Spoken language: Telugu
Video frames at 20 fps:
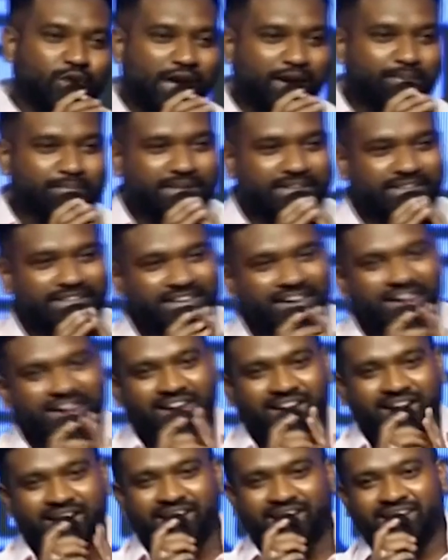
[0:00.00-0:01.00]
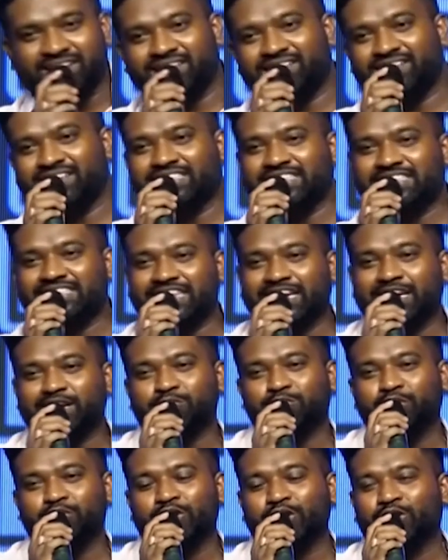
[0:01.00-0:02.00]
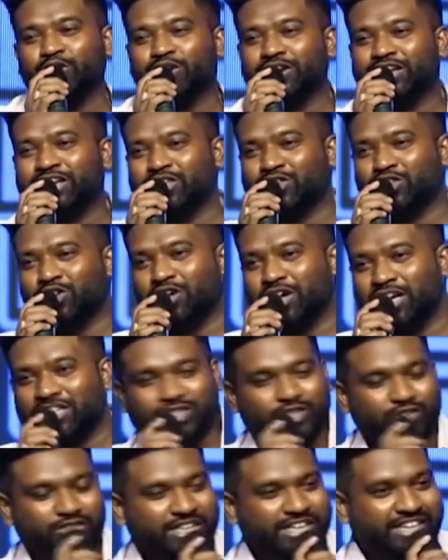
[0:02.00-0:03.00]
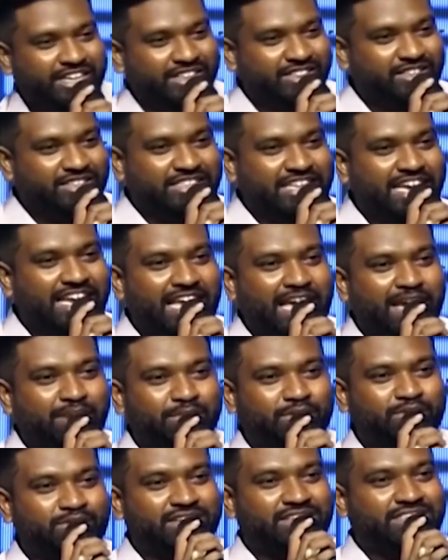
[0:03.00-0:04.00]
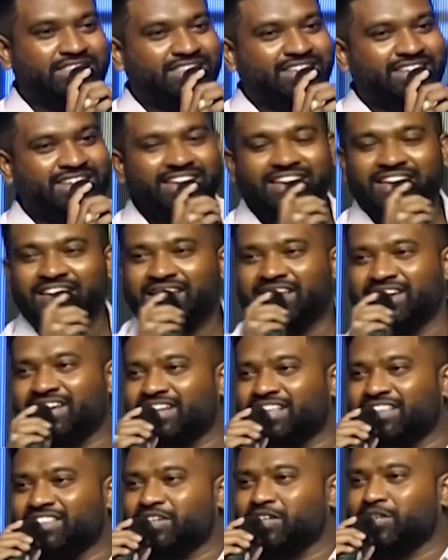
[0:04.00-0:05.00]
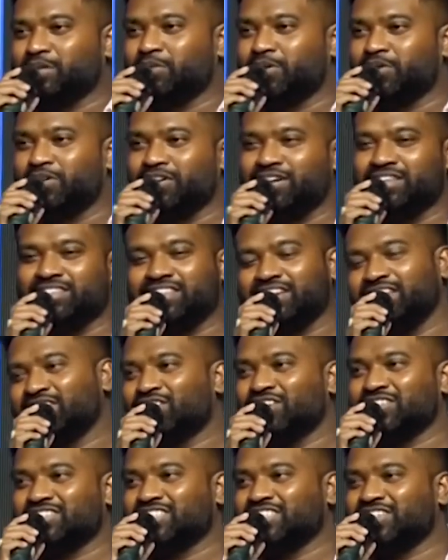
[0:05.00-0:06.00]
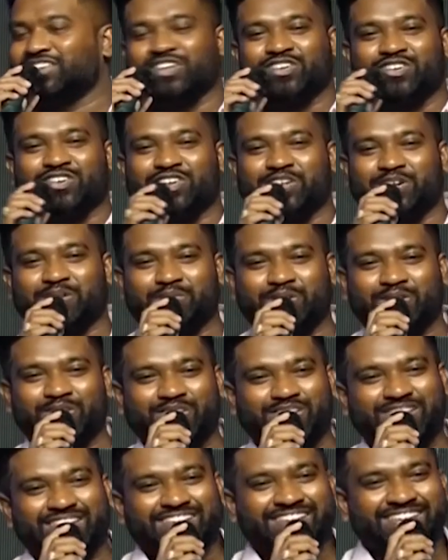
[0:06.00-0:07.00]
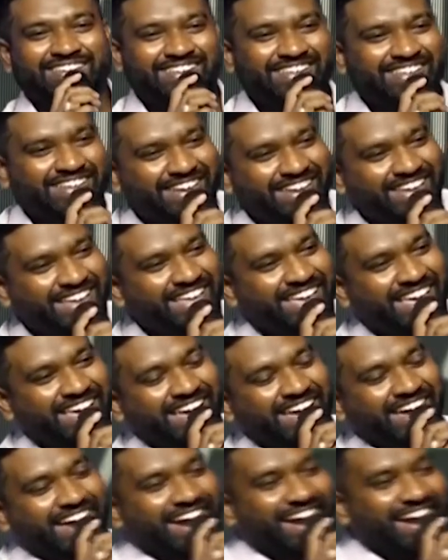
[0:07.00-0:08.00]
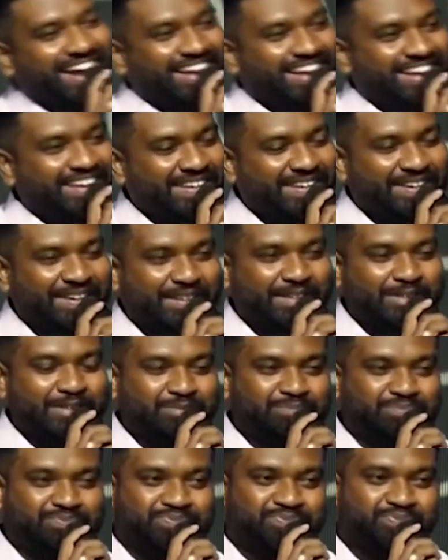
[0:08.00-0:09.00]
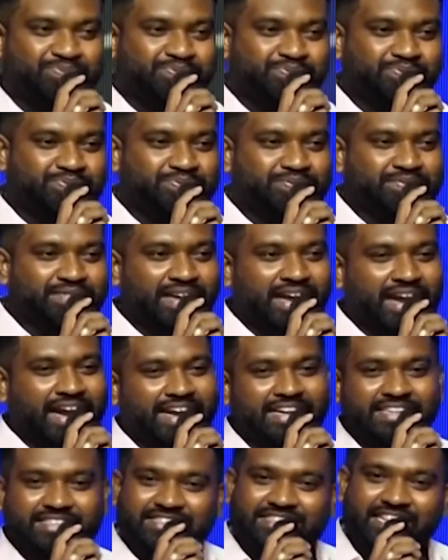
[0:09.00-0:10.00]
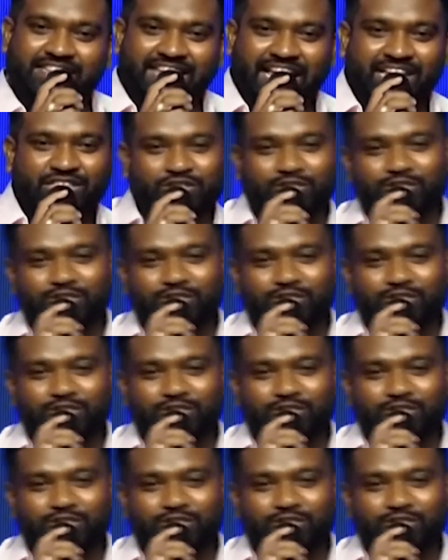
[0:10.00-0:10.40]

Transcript: హ్యాపీ అండ్ ఈ సెకండ్ మూవీలో కూడా నీతో అసోసియేట్ అయ్యేందుకు చాలా హ్యాపీ ఉంది హర్ష ఇంకా నీ థర్డ్ మూవీలో కూడా త్రీ సాంగ్స్ ఇస్తావు అనుకుంటున్నా బ్రో అండ్ అండ్ థ్యాంక్స్ టు